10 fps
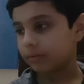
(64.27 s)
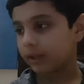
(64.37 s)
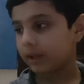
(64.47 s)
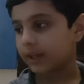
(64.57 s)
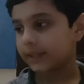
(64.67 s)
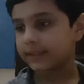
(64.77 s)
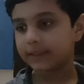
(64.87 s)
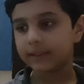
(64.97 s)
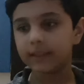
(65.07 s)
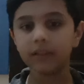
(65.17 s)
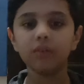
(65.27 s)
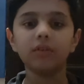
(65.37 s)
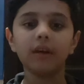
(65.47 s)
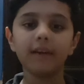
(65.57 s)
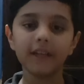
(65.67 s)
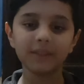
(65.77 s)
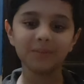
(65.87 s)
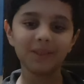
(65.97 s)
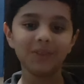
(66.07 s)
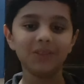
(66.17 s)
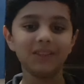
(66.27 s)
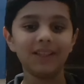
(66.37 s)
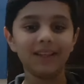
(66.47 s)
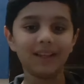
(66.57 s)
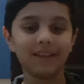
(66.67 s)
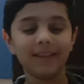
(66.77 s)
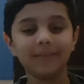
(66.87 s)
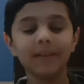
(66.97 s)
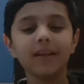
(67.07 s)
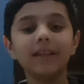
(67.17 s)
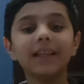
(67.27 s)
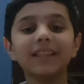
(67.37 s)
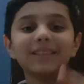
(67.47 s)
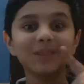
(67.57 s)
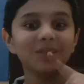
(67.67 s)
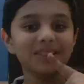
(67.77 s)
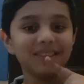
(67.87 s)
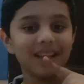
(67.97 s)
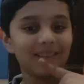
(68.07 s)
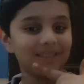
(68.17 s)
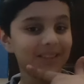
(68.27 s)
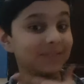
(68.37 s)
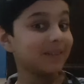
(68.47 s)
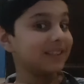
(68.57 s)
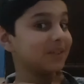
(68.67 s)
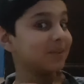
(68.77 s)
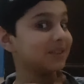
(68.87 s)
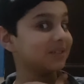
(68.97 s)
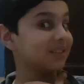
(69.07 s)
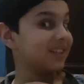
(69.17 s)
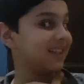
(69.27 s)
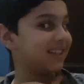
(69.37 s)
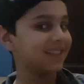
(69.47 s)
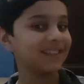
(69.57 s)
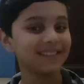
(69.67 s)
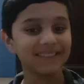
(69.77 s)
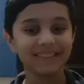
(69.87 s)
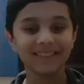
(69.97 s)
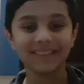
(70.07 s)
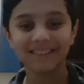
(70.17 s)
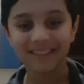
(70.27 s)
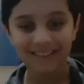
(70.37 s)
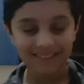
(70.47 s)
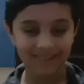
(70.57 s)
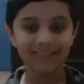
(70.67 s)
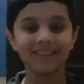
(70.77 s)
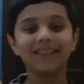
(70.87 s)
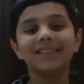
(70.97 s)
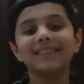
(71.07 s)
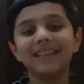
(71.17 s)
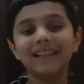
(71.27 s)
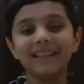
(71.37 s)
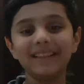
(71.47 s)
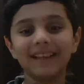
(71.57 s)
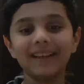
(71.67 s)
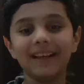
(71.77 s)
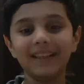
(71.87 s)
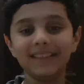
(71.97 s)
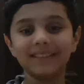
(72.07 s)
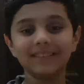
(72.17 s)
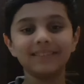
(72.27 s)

क्या कह सकते हैं कोरोना वायरस बंद हो जाए अल्लाह करे लेकिन स्कूल ना खुले स्पेशल बच्चों के लिए चले ठीक है गाइस